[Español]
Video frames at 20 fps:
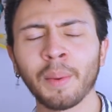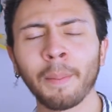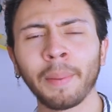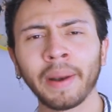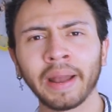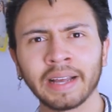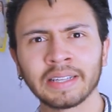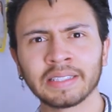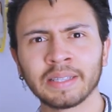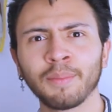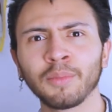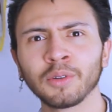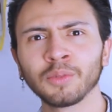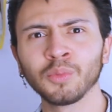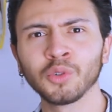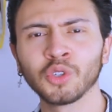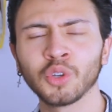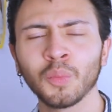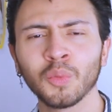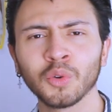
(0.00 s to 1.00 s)
para que estemos
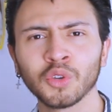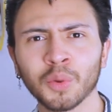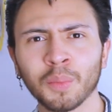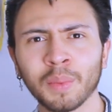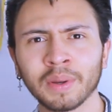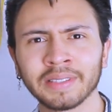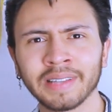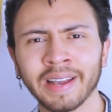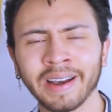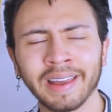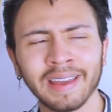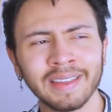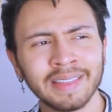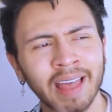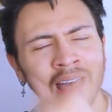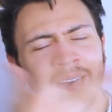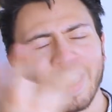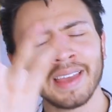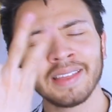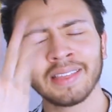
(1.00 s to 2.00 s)
mucho mucho más
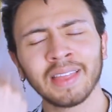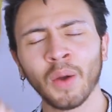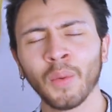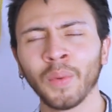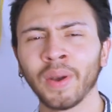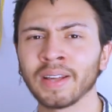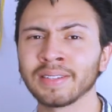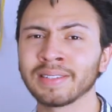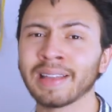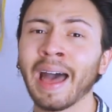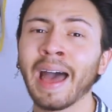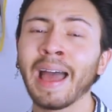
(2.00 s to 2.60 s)
cerquita y te unas